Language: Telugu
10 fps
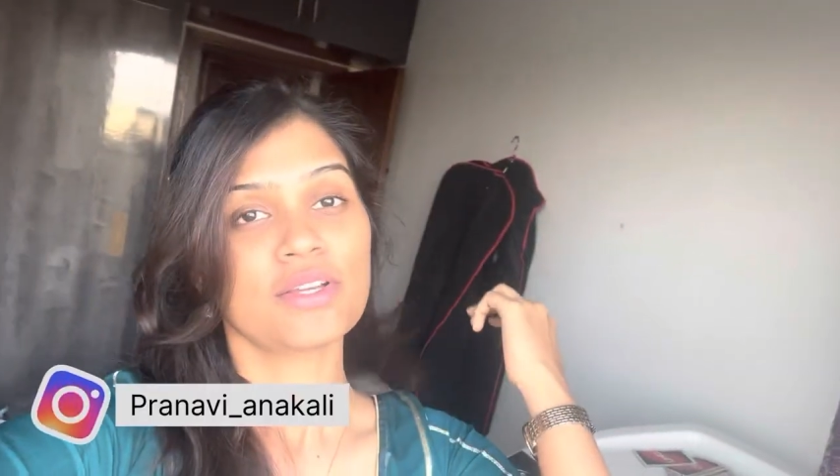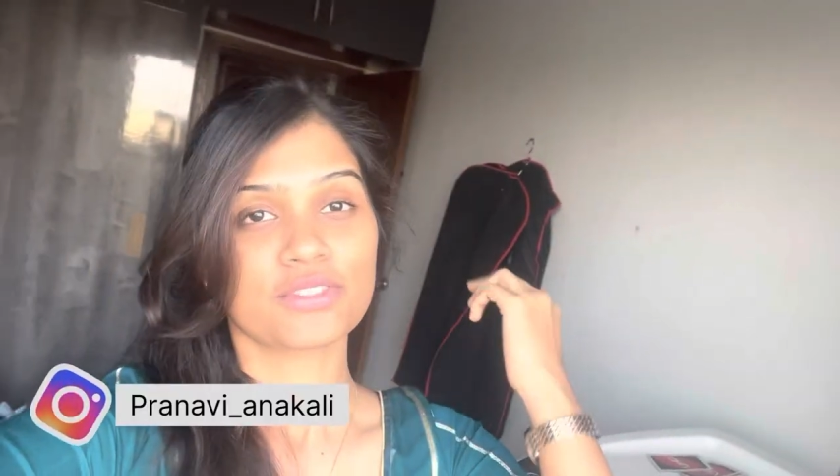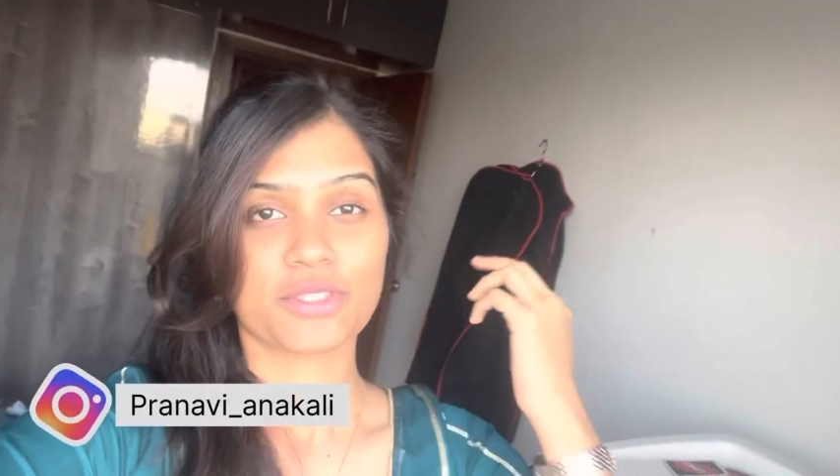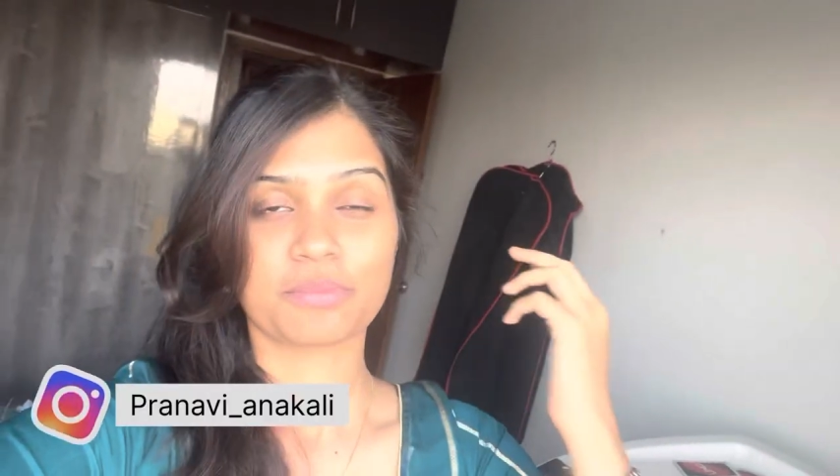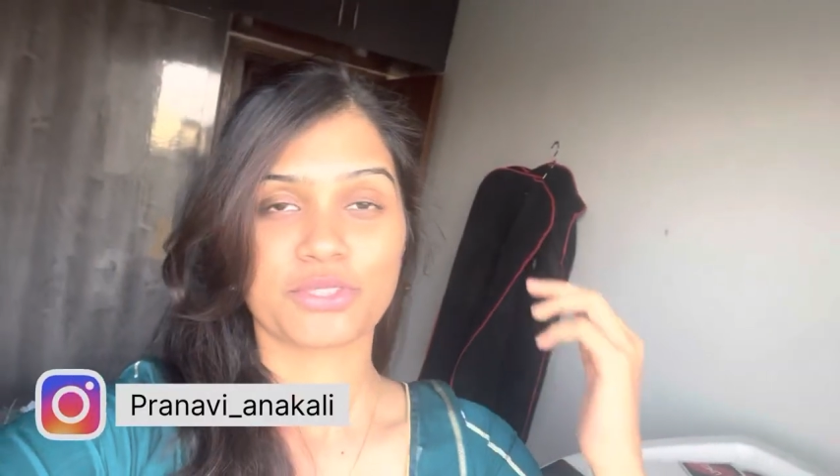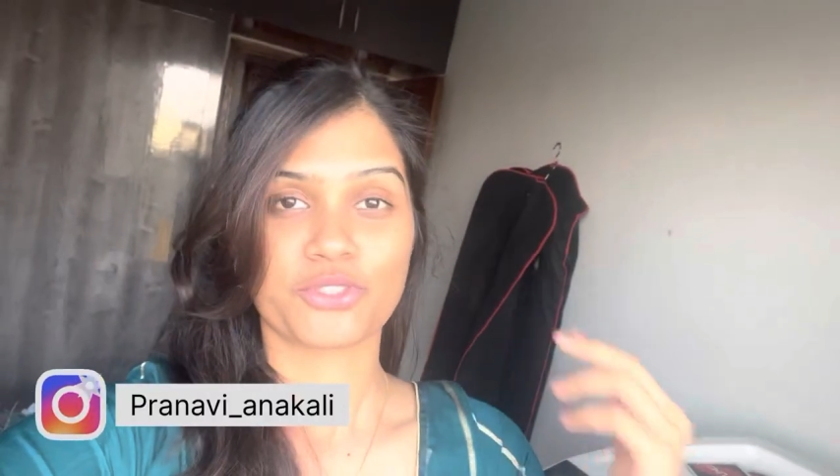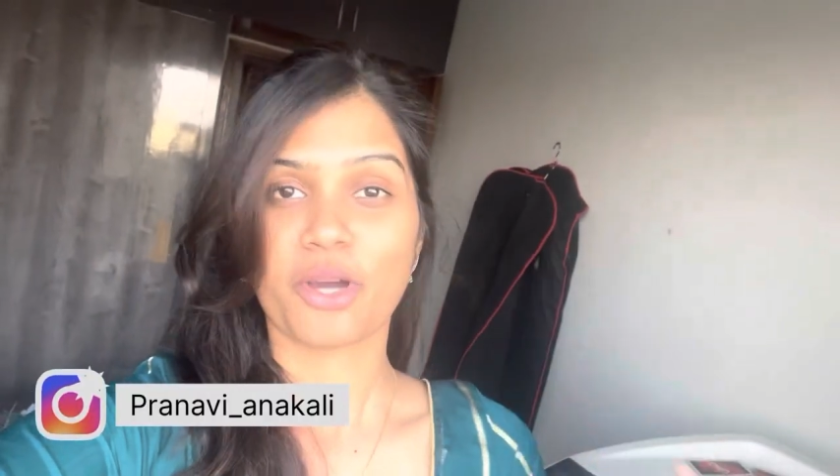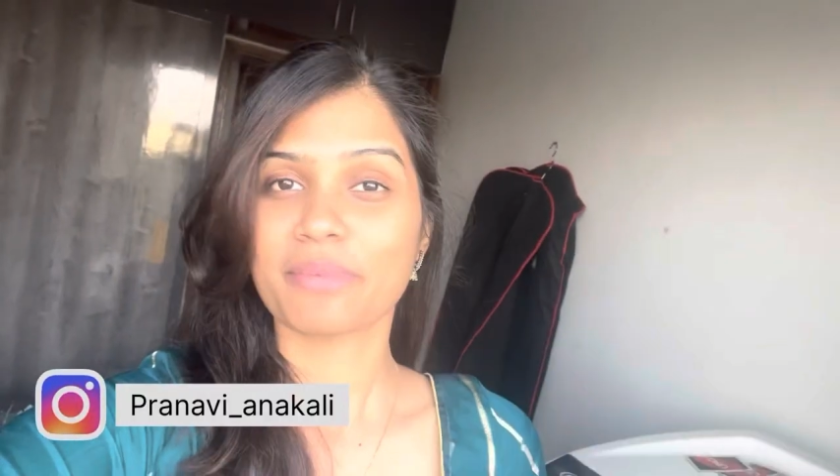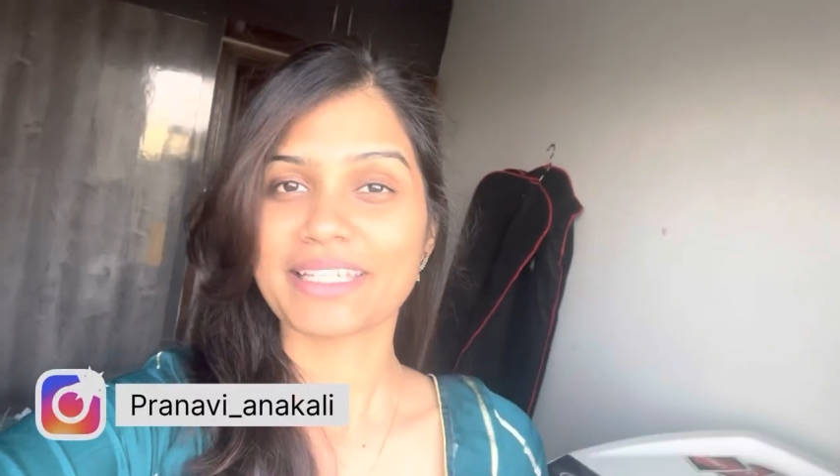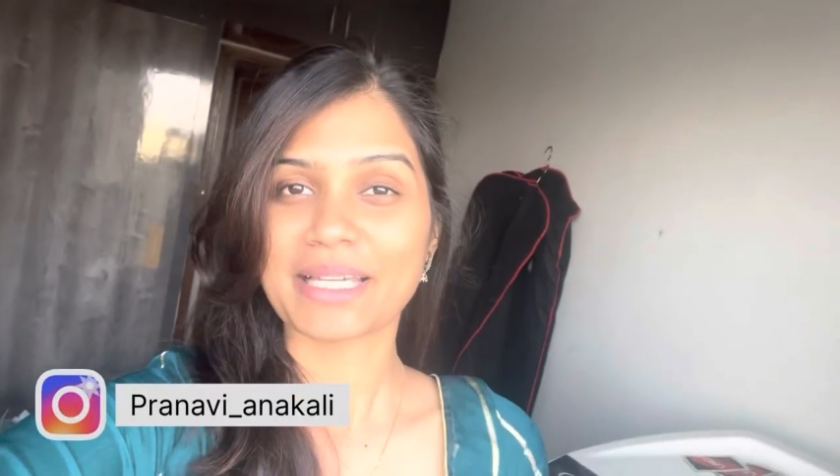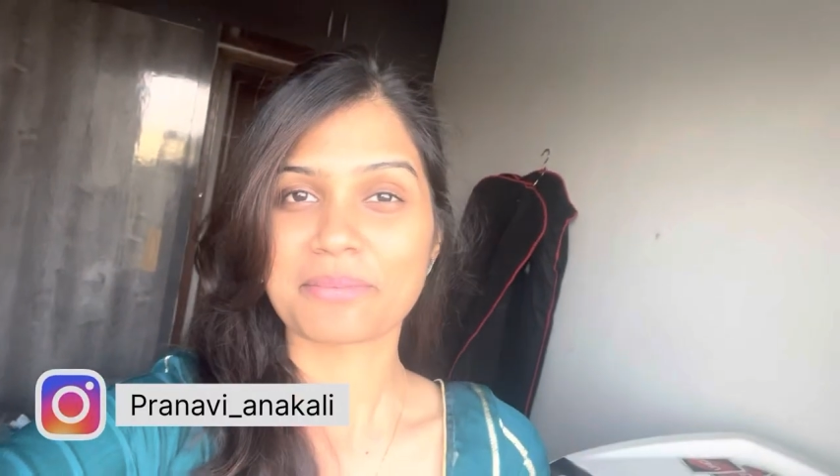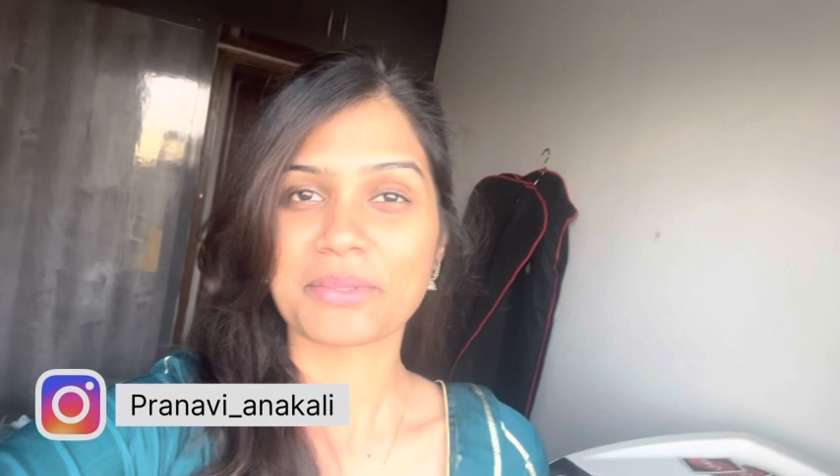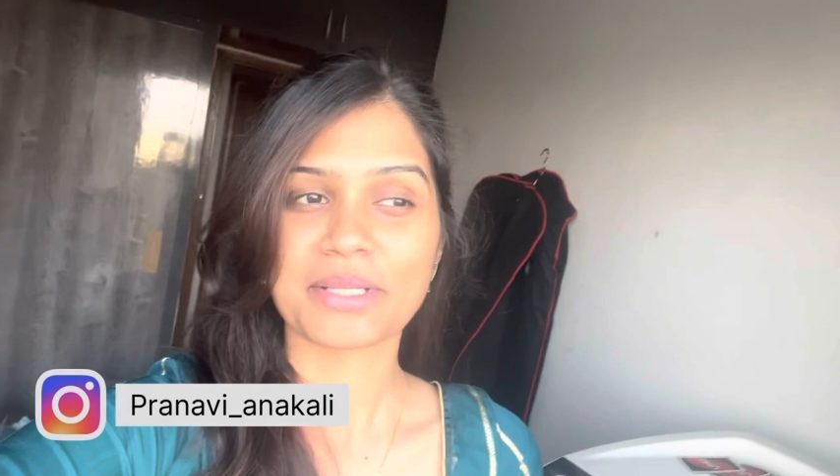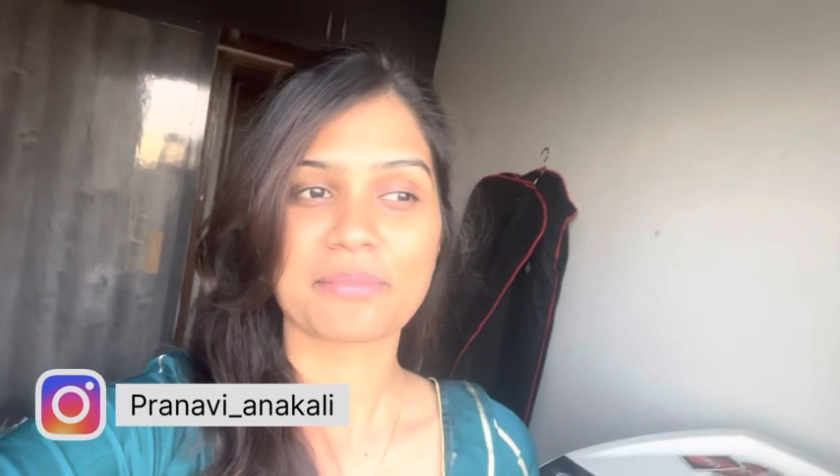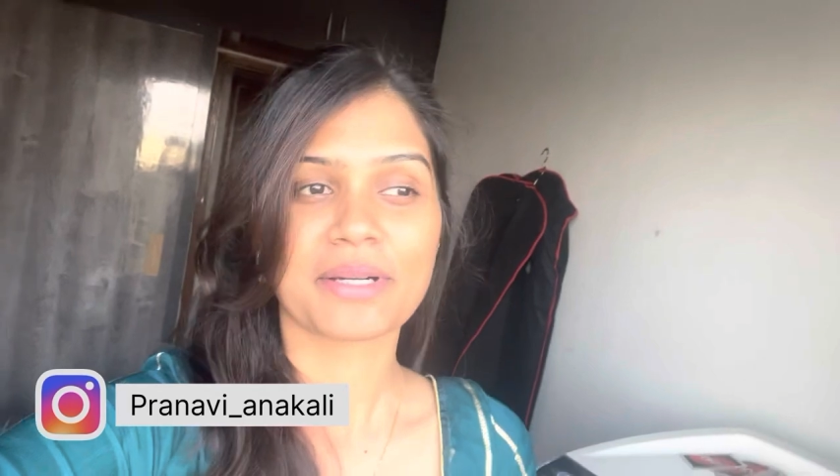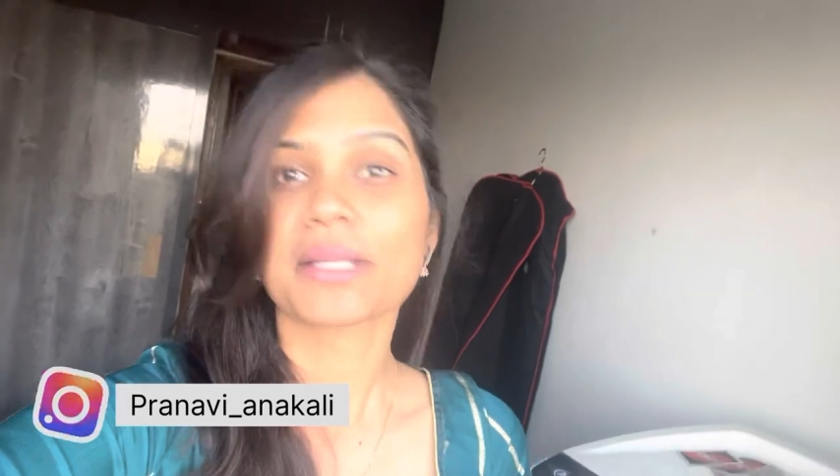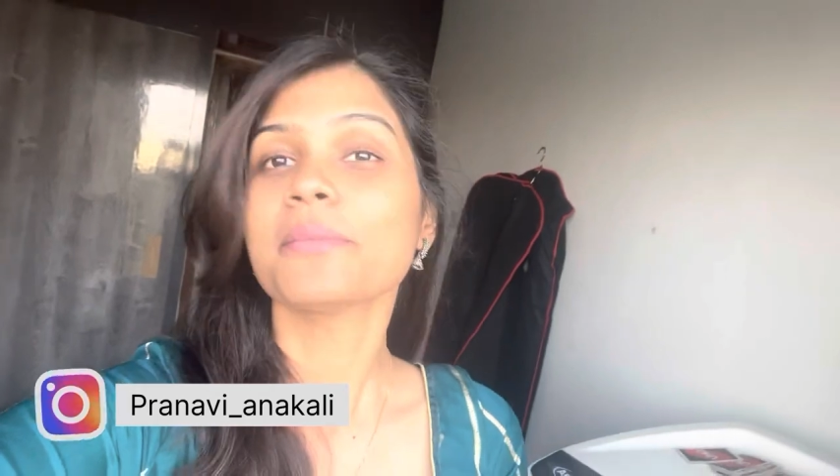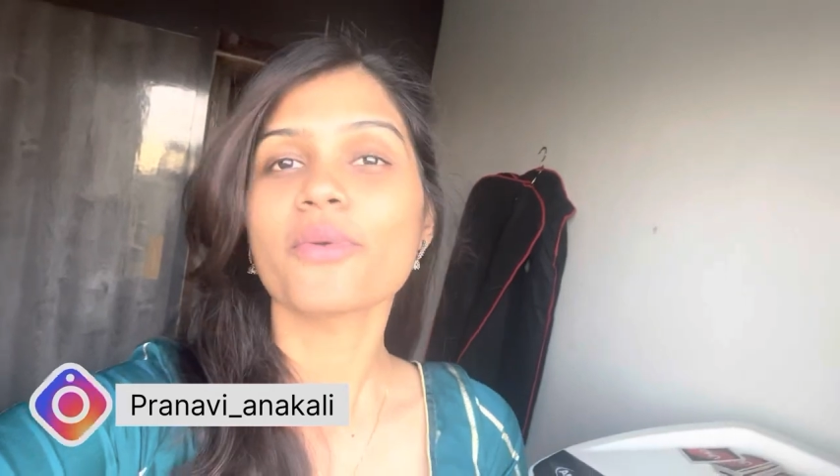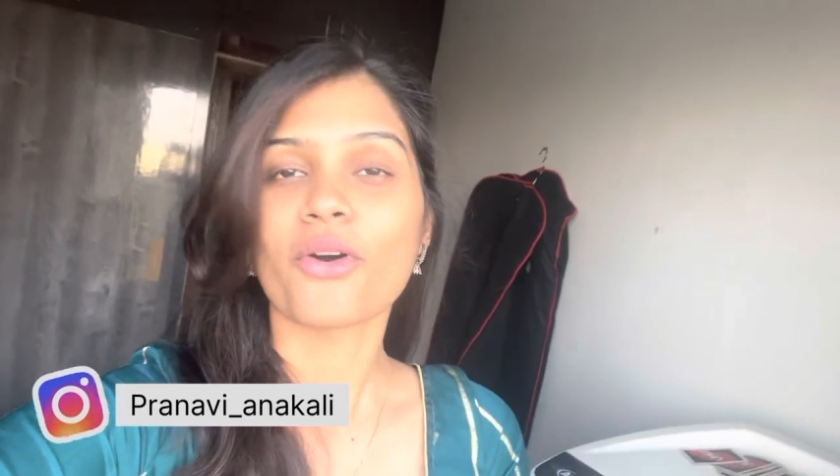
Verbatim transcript: సో ఇప్పుడు షాపింగ్కి వెళ్ళిపోదాం మనం